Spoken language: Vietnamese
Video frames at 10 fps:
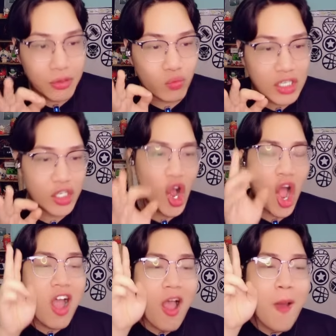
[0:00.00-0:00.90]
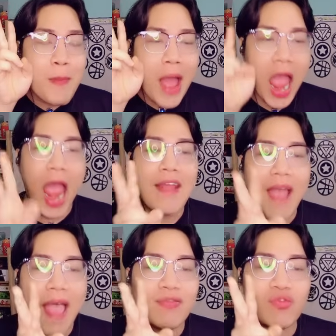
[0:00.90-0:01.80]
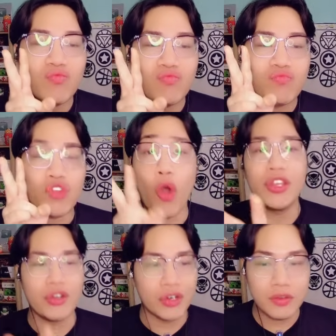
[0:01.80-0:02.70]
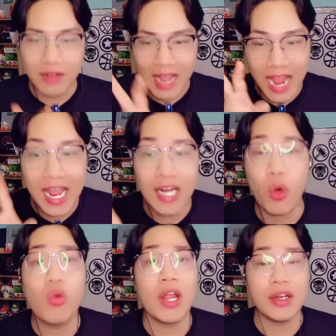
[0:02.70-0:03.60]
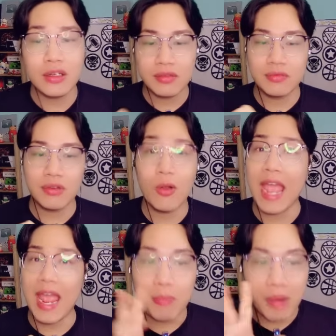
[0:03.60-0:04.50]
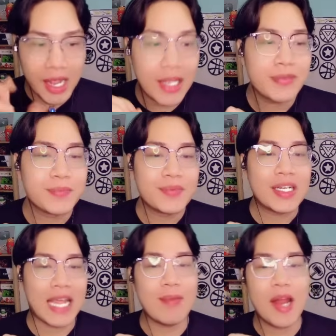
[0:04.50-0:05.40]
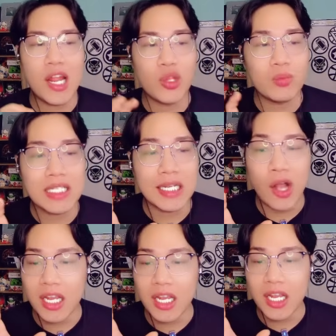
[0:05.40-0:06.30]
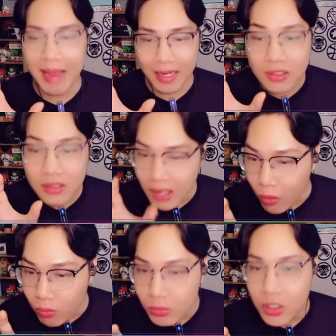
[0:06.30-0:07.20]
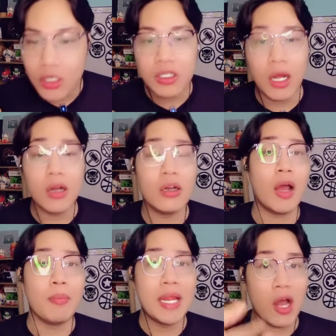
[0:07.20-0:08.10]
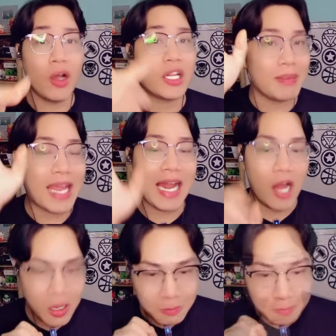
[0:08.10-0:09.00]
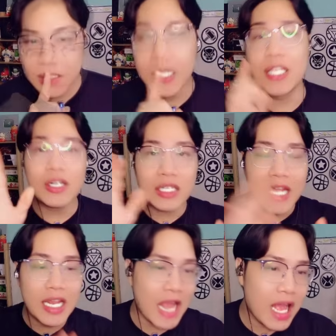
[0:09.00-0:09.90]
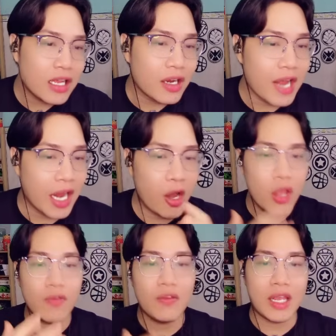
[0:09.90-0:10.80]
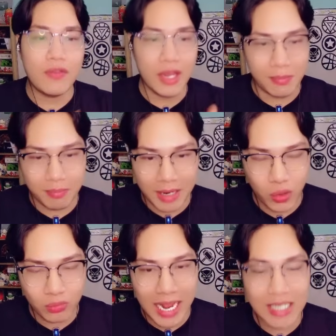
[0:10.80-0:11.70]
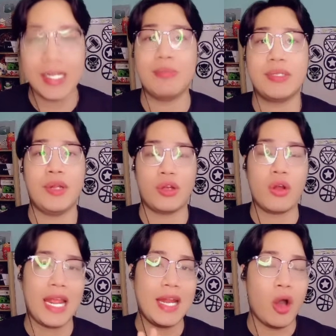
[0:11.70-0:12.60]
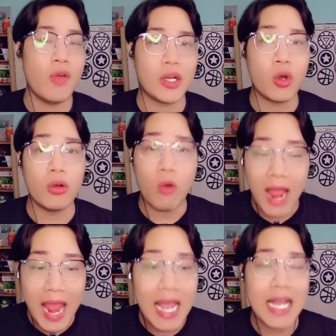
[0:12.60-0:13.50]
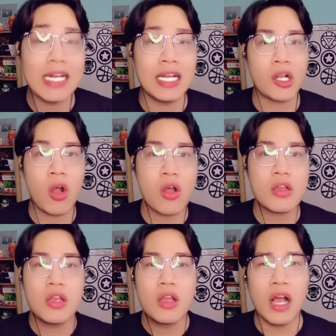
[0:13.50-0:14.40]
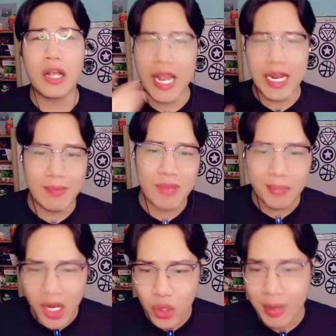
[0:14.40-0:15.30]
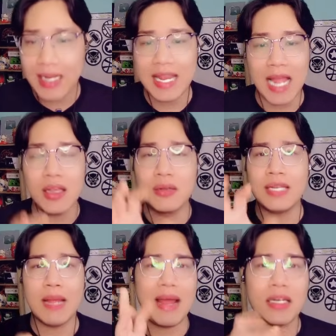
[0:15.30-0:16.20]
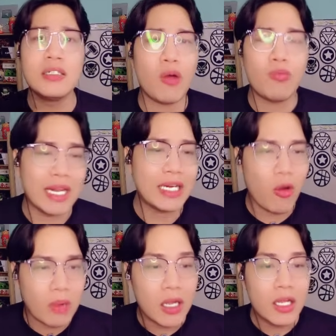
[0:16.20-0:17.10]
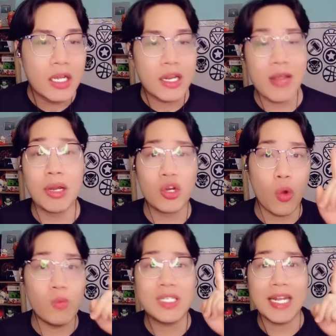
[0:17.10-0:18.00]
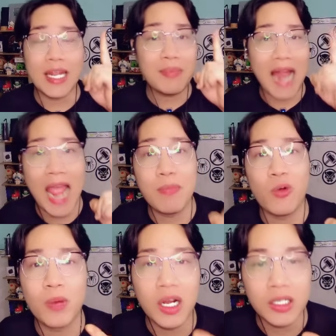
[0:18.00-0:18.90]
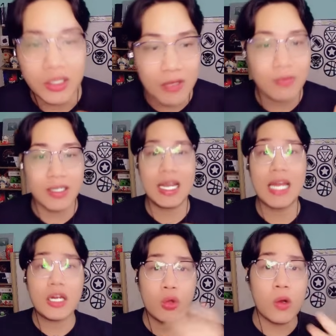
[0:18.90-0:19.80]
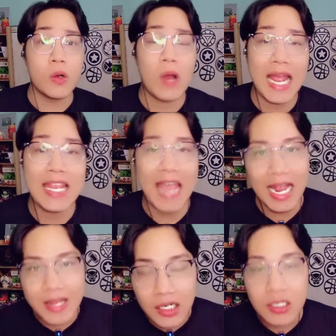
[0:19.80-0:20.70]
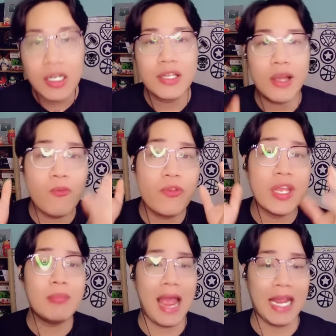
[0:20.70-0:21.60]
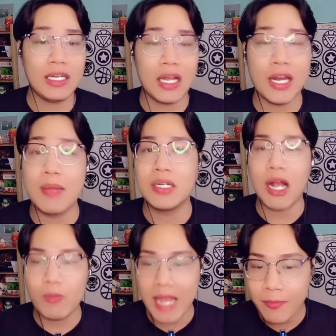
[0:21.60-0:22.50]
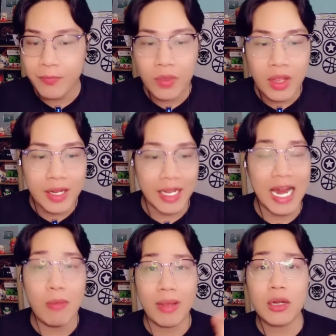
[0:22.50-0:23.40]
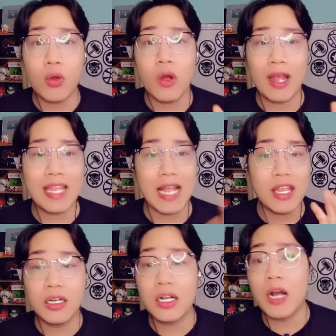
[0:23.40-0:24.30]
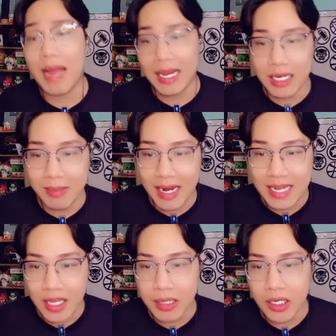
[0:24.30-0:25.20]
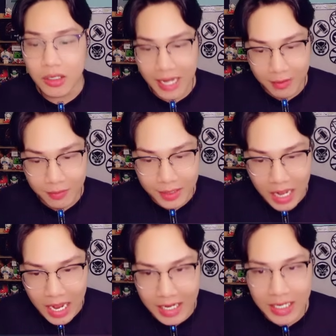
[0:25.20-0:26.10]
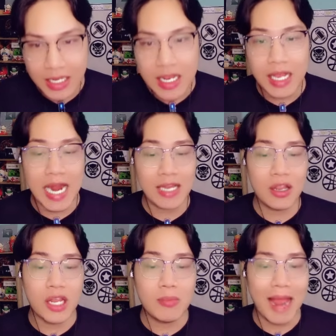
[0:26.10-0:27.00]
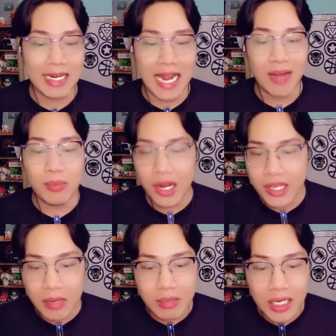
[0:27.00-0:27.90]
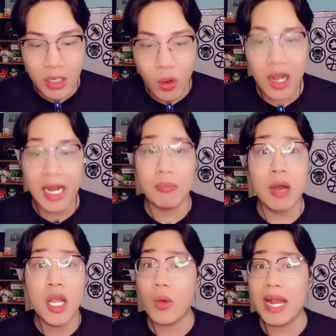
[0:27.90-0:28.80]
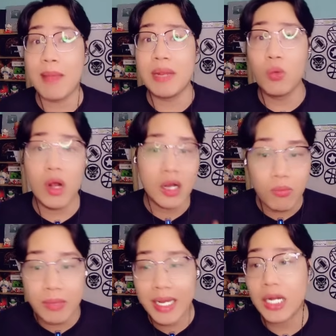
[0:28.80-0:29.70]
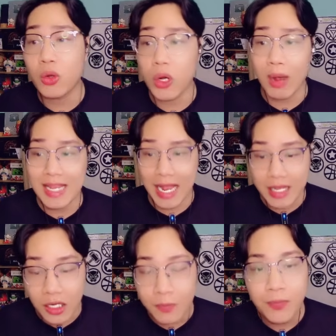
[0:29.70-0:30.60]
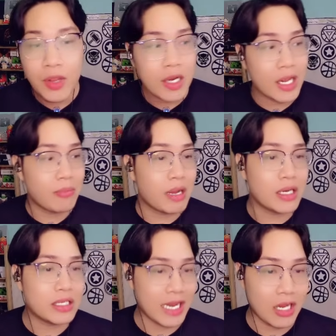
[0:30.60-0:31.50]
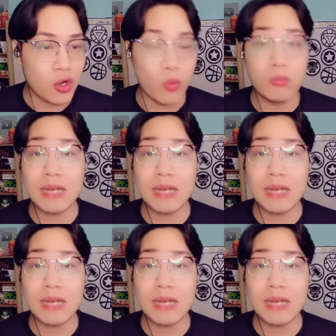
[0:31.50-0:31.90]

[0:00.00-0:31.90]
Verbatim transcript: chúng ta sẽ có ờ, hai anh đội trưởng và hai anh thủ lĩnh ok mới kèm với đó thì chúng ta sẽ có những cái bạn hư không từ uh, biến đổi từ mấy cái anh đó thì trước tiên nhá để nói về cái việc mà chúng ta xem xem là có thay đổi về thuần hóa hay là có uh, nghề nghiệp gì mới của mấy anh giả nhân giải ma hư không này hay không á thì mình cũng sẽ điểm lại một lần nữa về cách thuần hóa giả nhân trong phiên bản uh, đêm hư không nhá thì cái đây là một cách thuần hóa giả nhân cơ bản là mấy anh giả nhân bình thường nè đấy dành cho những bạn nào mới chơi mini world hay là mới quay lại mini world không biết cách thuần hóa giả nhân thì mình sẽ cũng